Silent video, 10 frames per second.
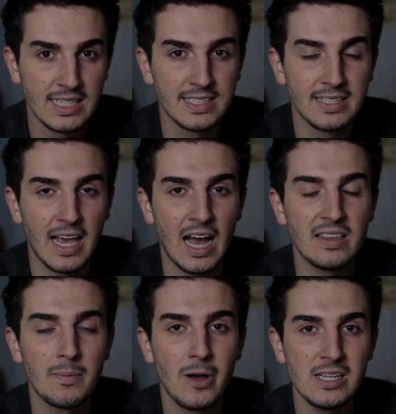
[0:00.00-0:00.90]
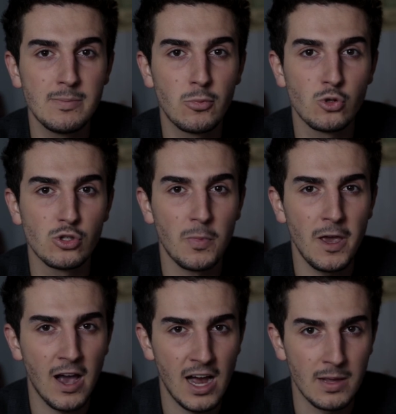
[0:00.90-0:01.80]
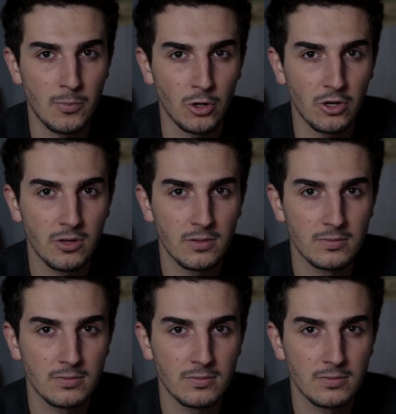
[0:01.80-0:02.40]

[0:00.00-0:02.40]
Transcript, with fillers: C'était un des principaux suspects à l'époque